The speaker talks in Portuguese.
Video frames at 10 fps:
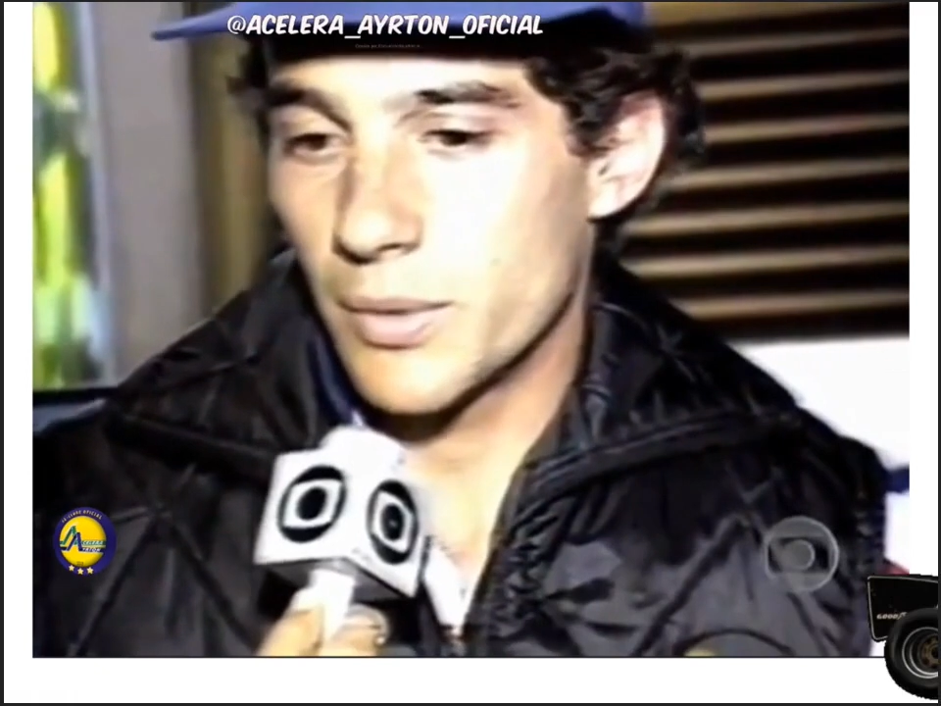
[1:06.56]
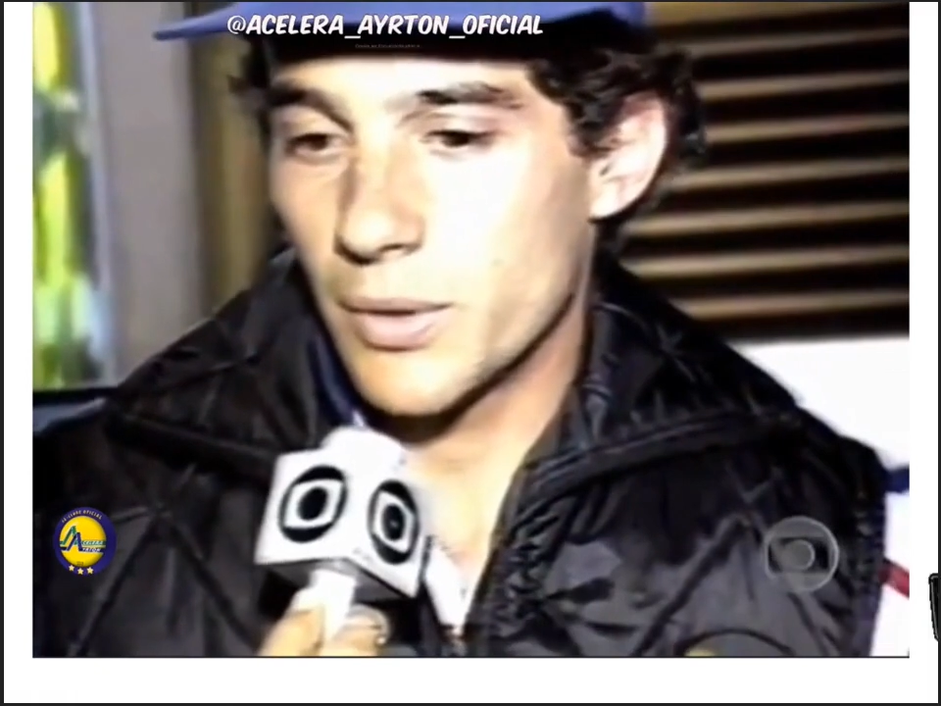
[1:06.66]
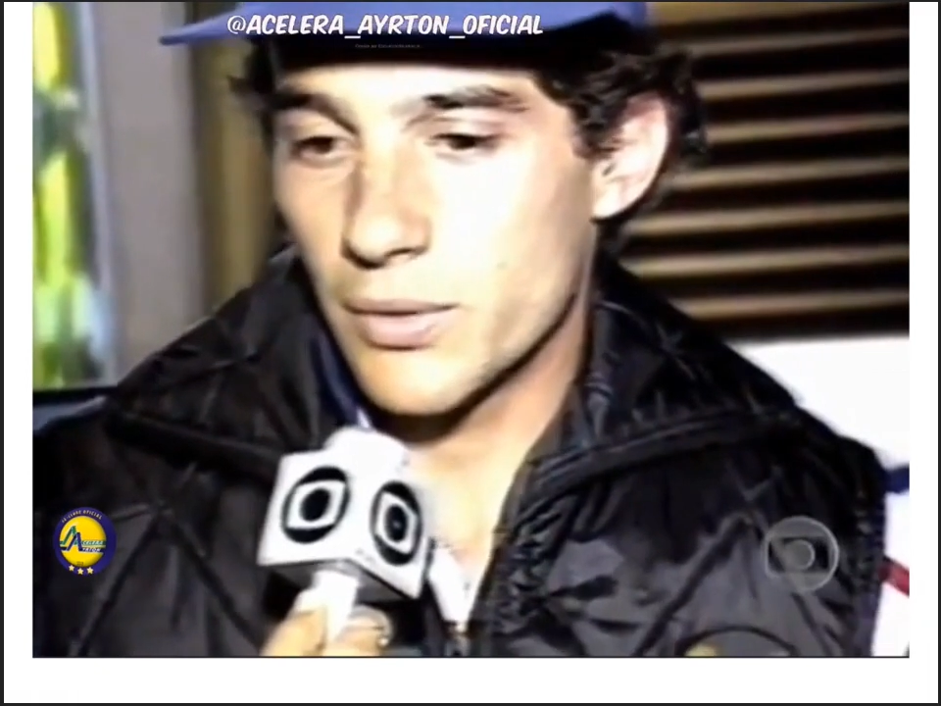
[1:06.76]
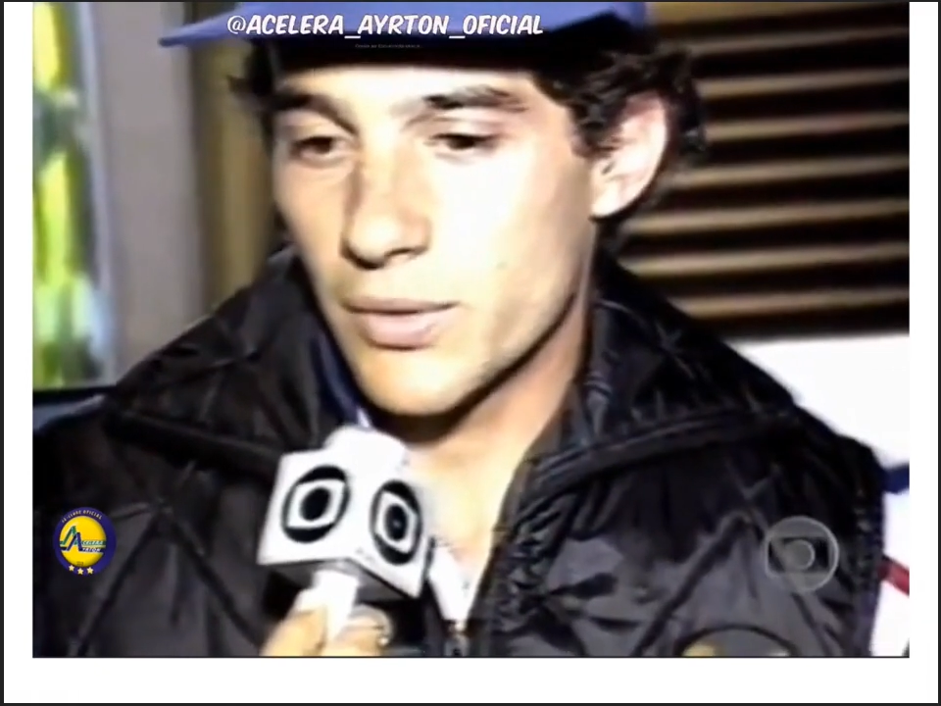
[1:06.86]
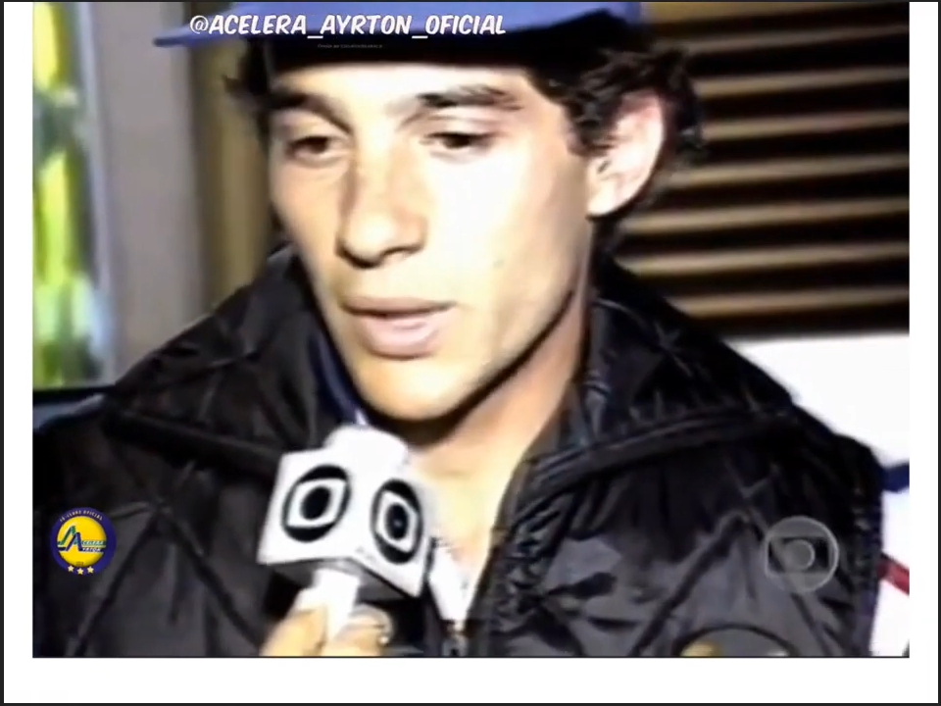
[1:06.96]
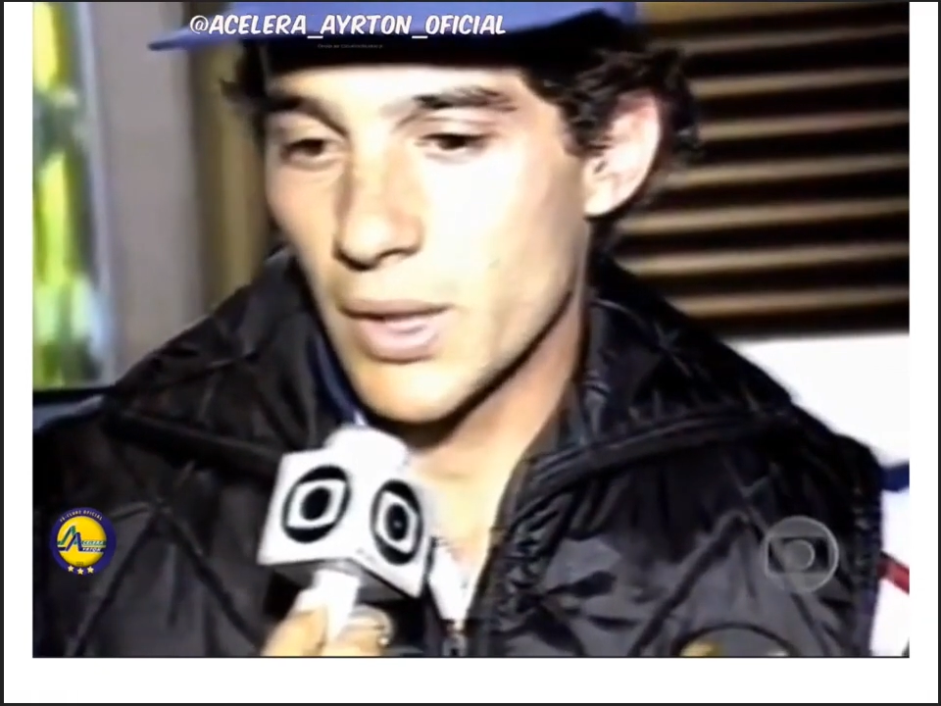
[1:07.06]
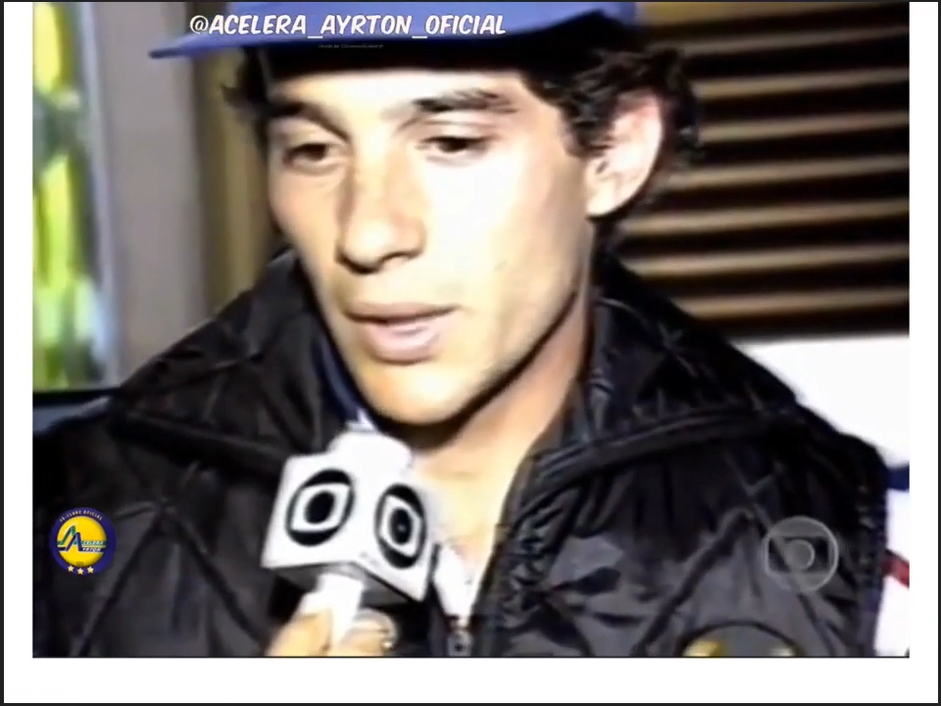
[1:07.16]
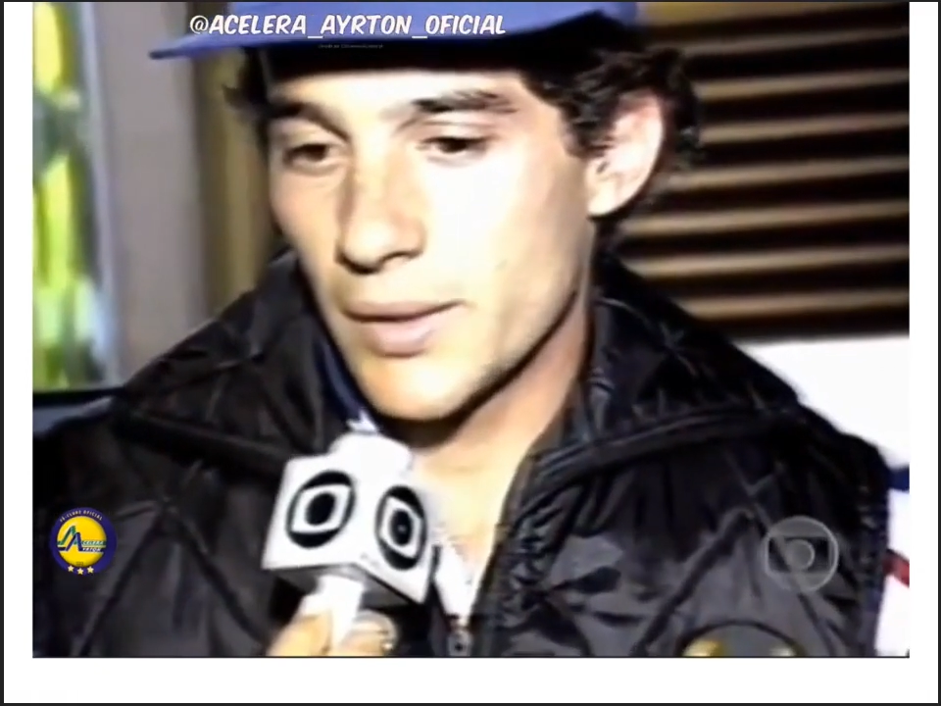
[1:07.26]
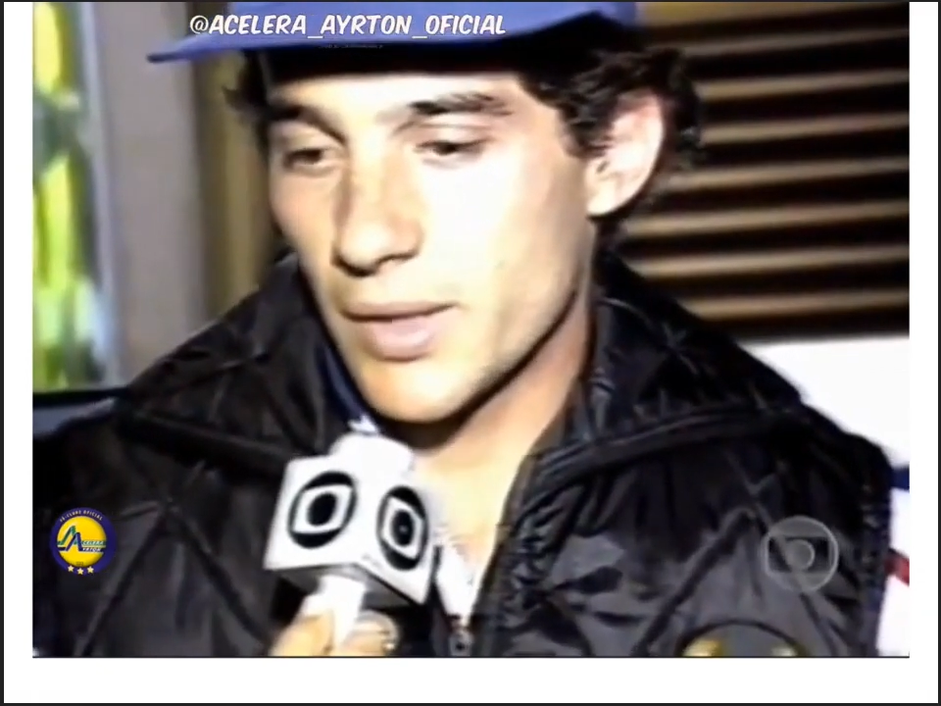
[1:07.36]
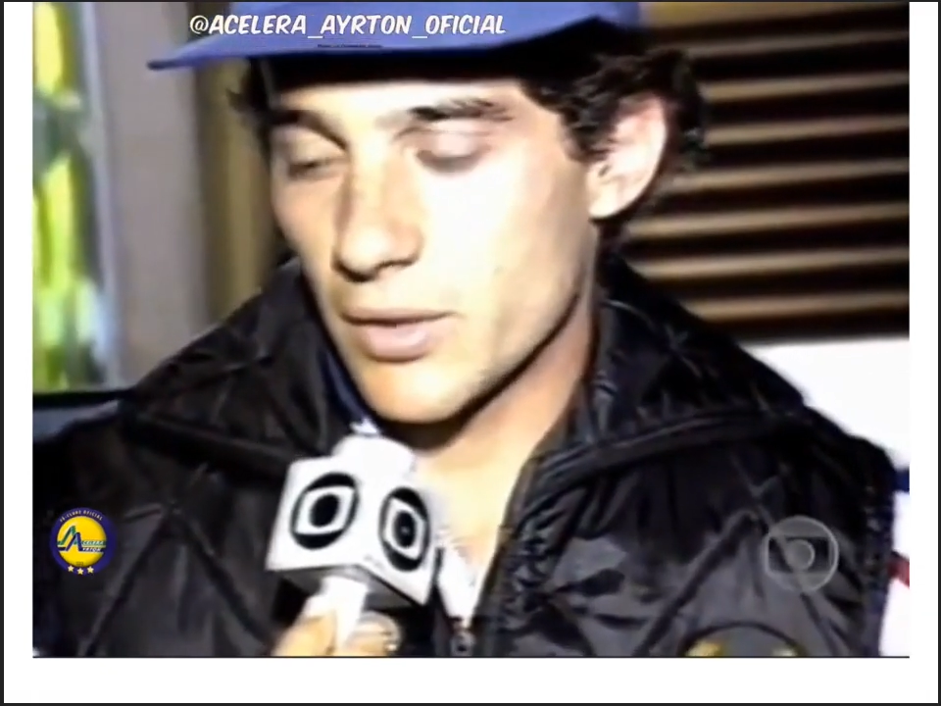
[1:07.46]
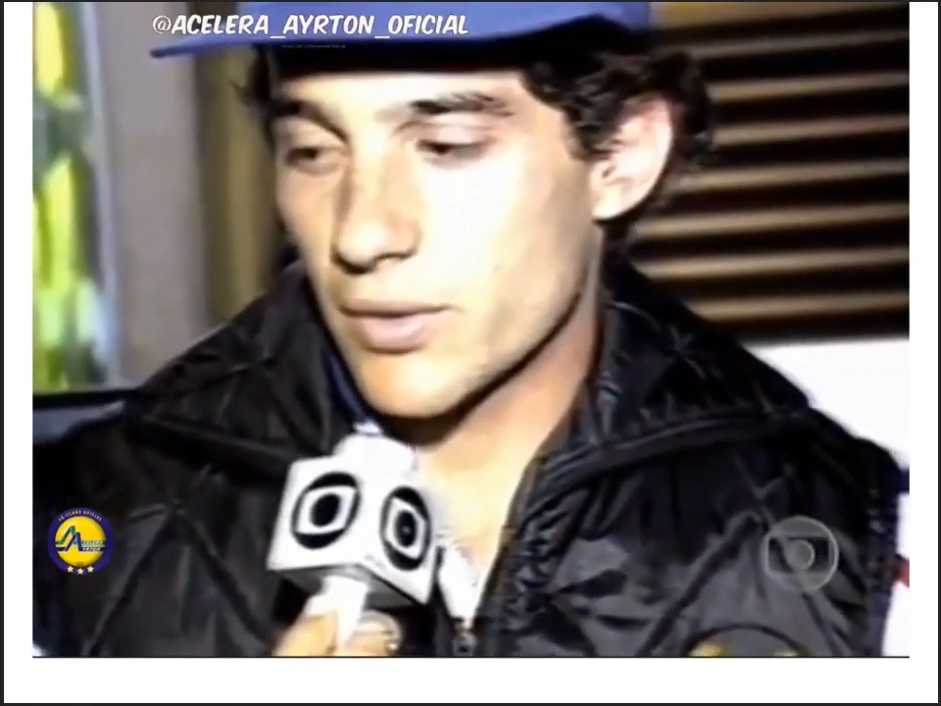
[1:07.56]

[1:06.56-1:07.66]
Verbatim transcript: pilotos se